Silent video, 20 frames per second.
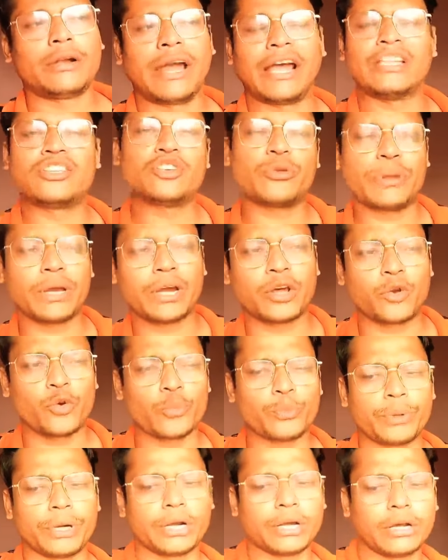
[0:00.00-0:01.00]
ढाई सौ रुपये का
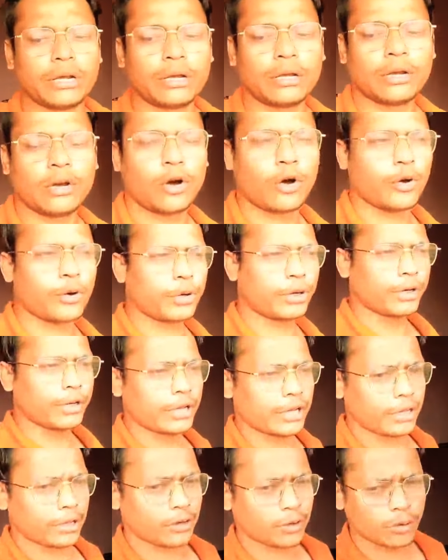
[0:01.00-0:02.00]
रूम पड़ा और
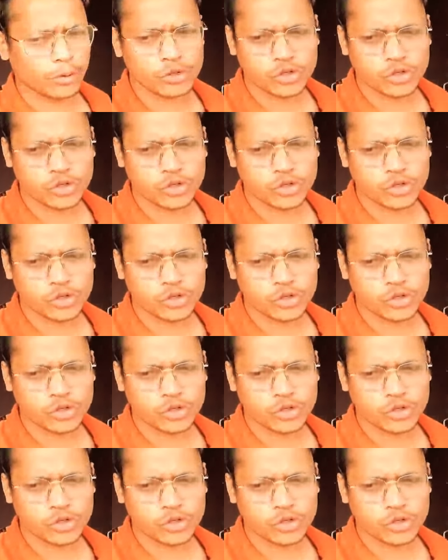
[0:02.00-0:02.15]
ये